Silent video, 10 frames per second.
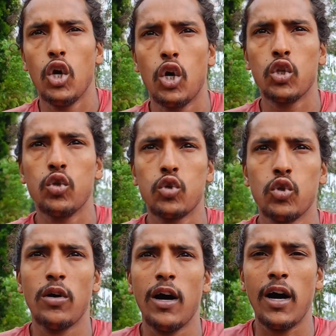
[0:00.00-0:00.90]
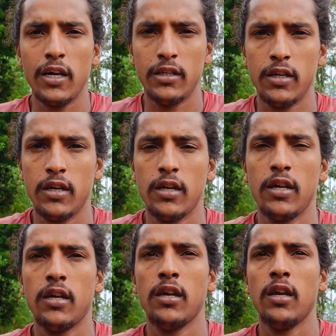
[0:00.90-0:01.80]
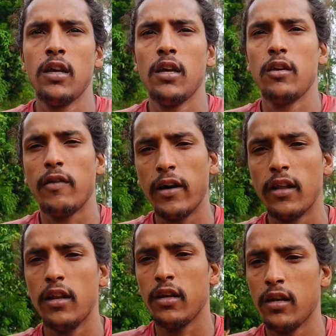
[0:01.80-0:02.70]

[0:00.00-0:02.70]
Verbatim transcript: और दोस्तों आज फाइनली